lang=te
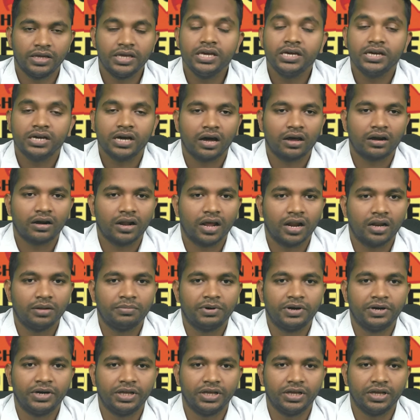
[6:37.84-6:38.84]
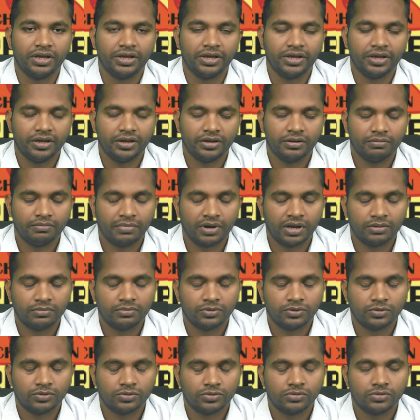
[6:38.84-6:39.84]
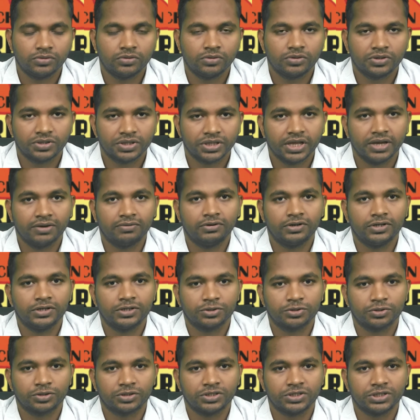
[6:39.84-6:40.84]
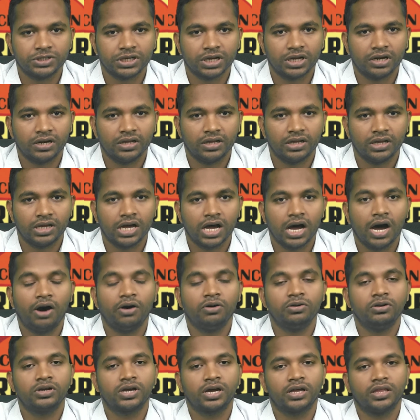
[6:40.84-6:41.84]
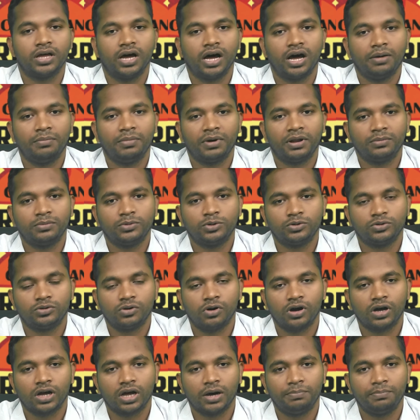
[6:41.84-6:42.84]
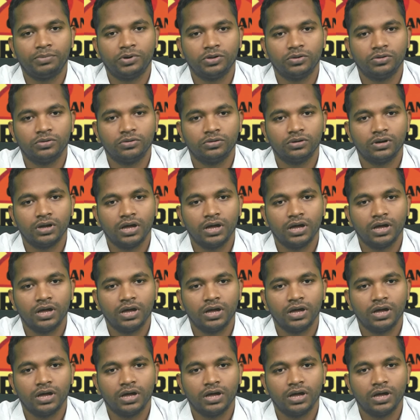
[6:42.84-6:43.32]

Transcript: ఈ కారణాన్ని బట్టి మనము దేవుని స్థుతించాలి అవును కదా మనము ఒకప్పుడు